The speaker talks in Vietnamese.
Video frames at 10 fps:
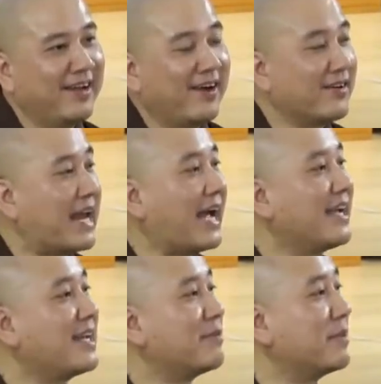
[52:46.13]
Hồi
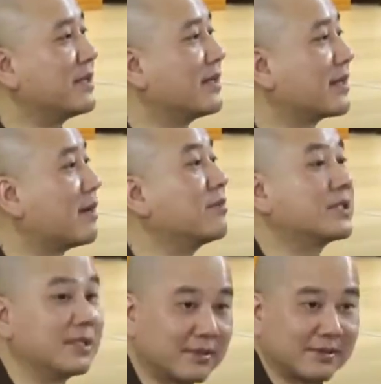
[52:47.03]
nãy là mình công
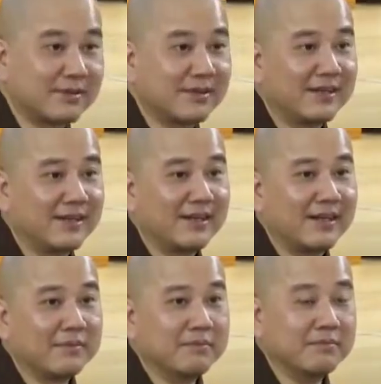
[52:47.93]
sức,
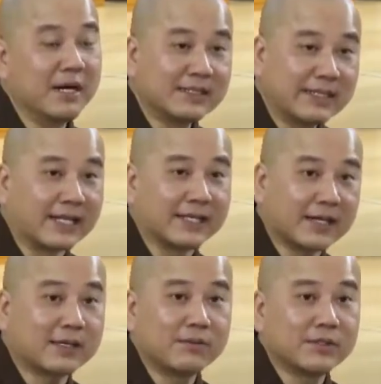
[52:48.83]
bên cạnh
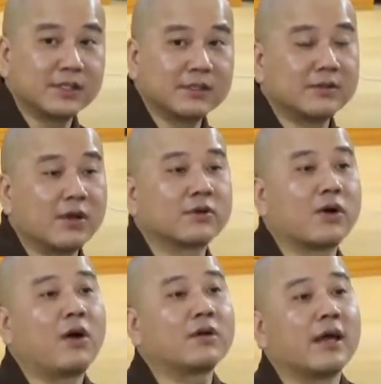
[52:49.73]
cái công sức nó
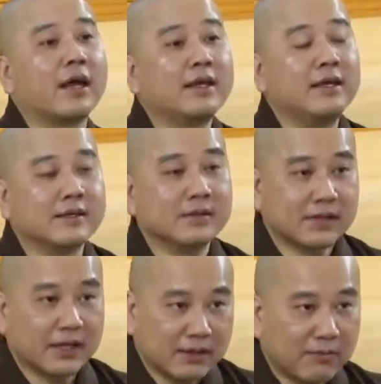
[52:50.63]
có thể hiện được
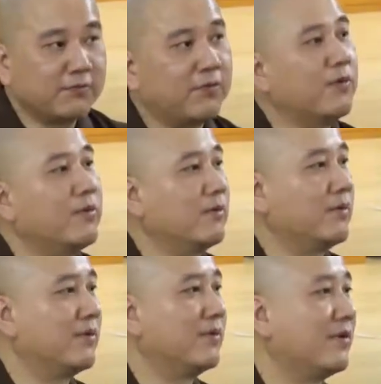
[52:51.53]
cái công phu,
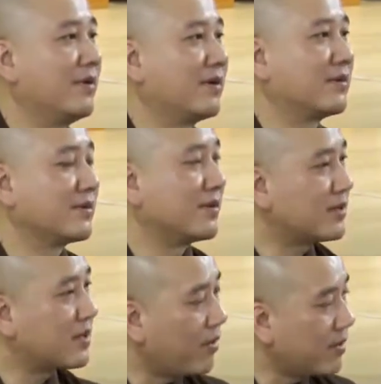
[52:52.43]
nó
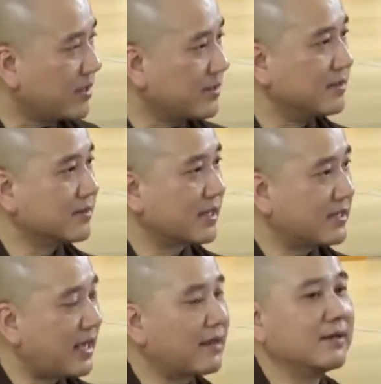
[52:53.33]
nói lên được cái
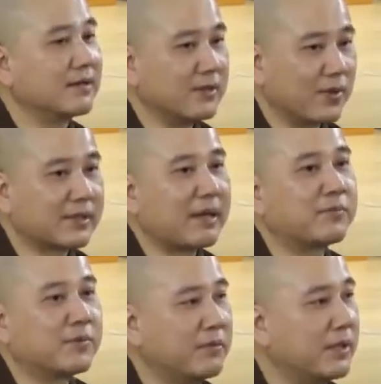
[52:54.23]
năng lực nội tâm
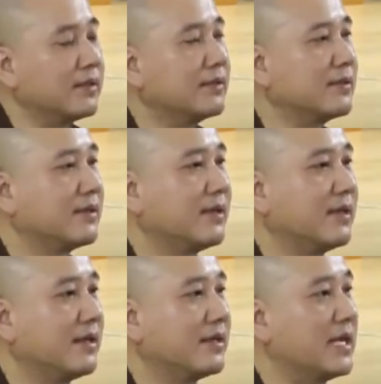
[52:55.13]
của mình,
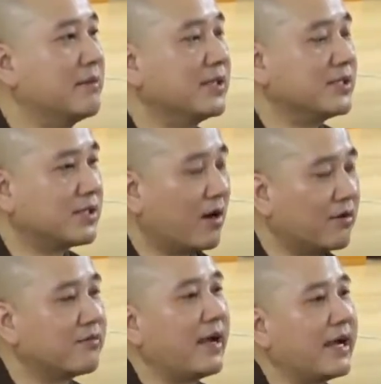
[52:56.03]
để mình
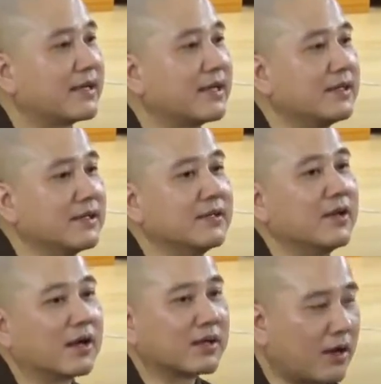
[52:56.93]
trọn vẹn cái chữ
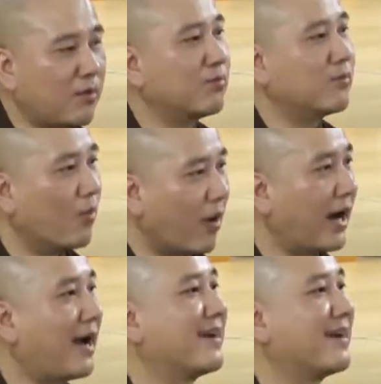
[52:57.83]
là công quả.